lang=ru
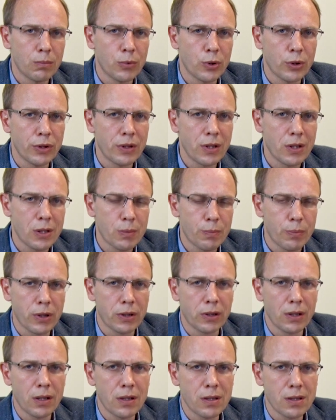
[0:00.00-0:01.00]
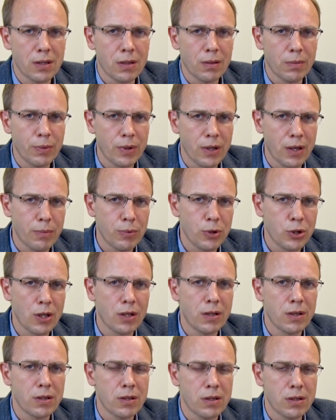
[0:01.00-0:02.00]
молодые спартанцы
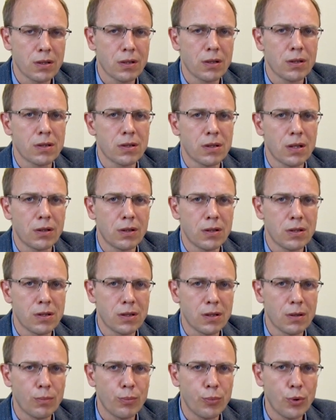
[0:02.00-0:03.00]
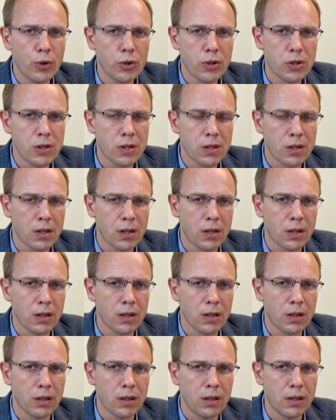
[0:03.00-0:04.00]
приобщались к ценностям
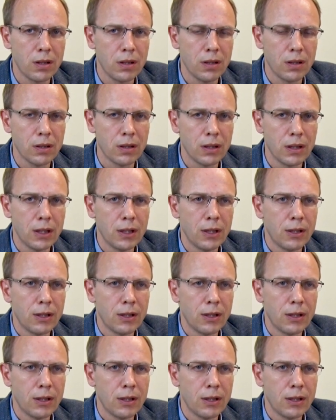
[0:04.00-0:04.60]
полюса, и